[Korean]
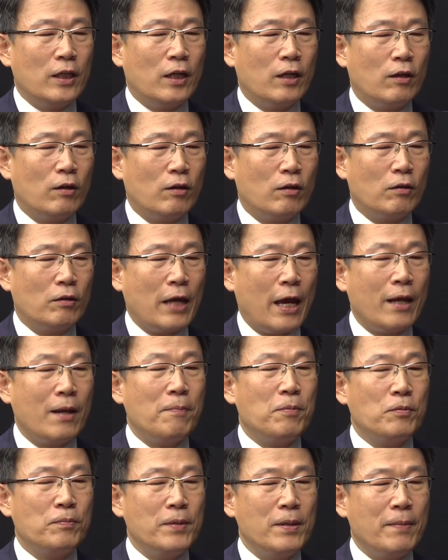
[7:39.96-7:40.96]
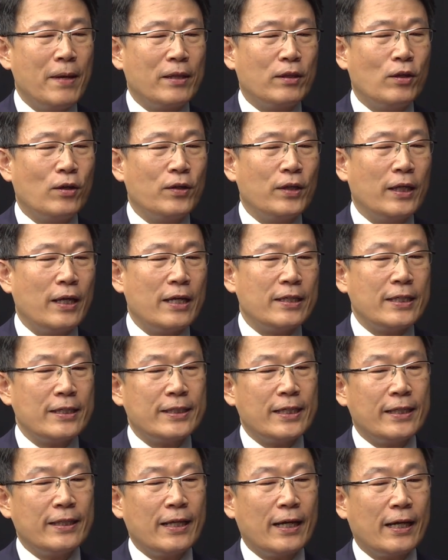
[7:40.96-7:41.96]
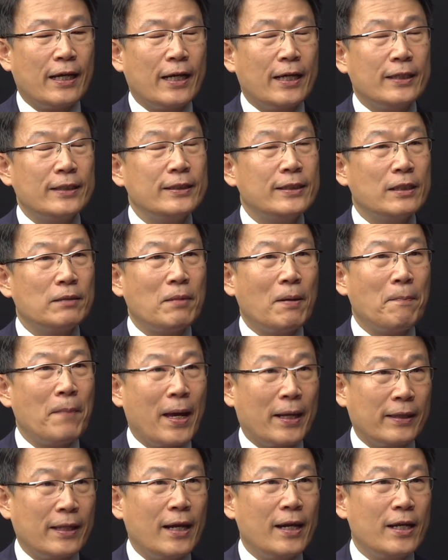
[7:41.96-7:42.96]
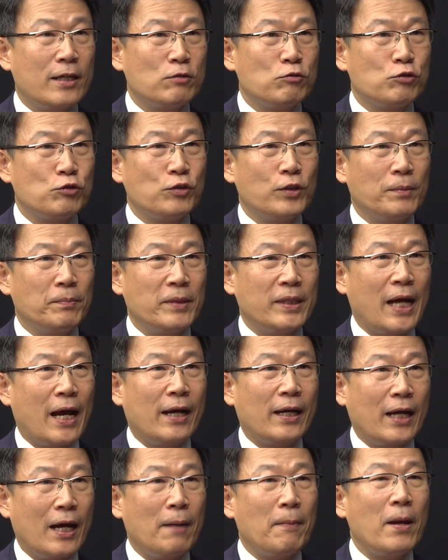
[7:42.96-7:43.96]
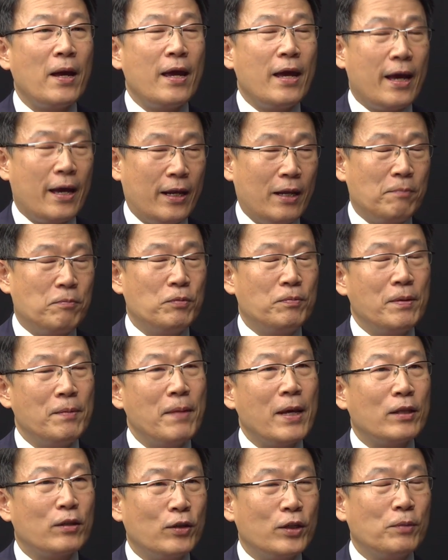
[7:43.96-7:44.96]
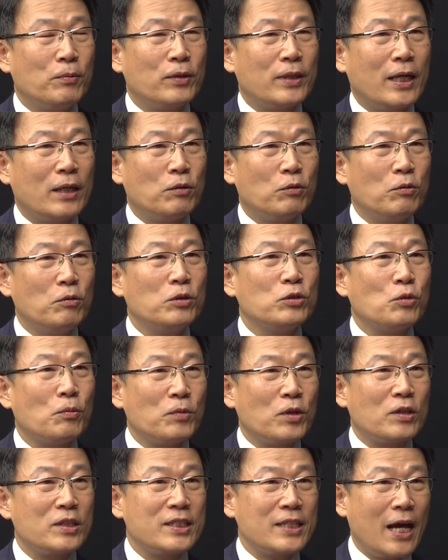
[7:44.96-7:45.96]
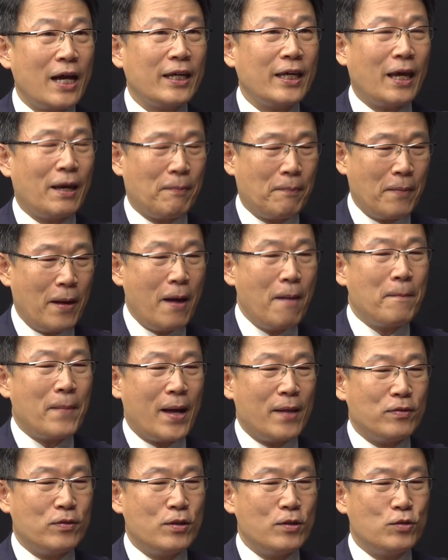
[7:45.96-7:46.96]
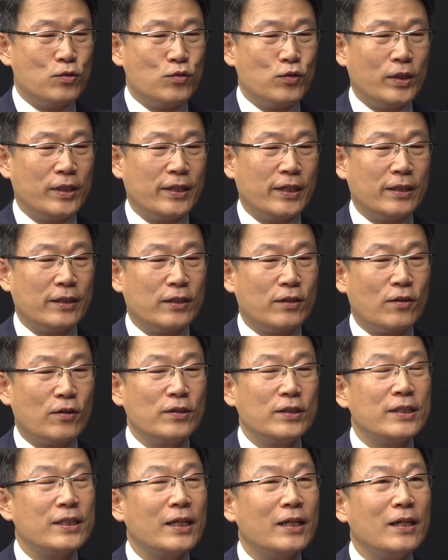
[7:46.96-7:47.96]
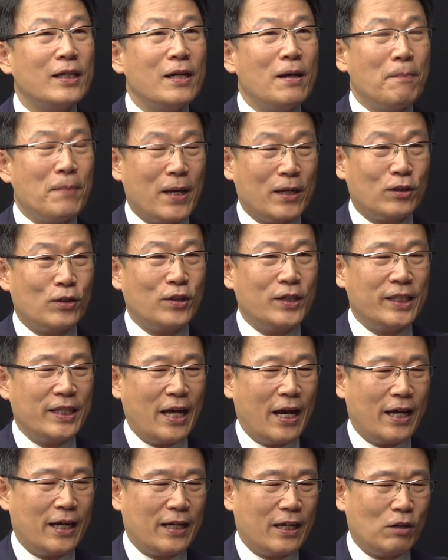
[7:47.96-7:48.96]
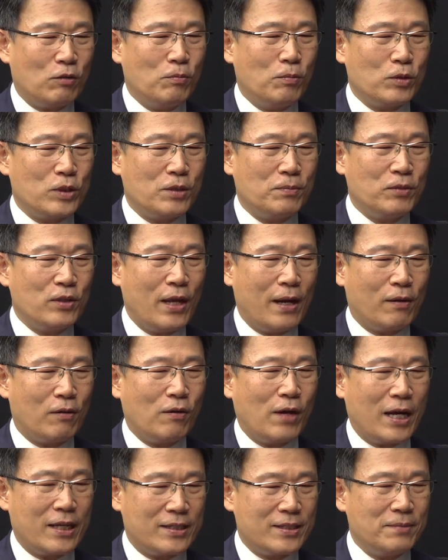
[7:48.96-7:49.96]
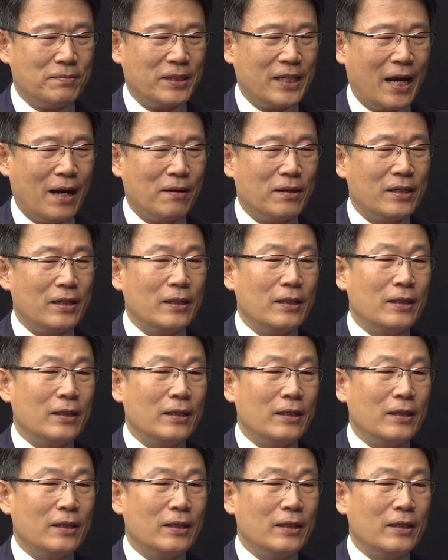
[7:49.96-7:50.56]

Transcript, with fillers: 어, LFP 배터리의 생산 단가는 지금 한 100달러 수준입니다. 그러니까 음. LFP 배터리보다도 좀 더 싸게 만들 수 있는 그런 이제 배터리다라고 보시면 될 것 같습니다.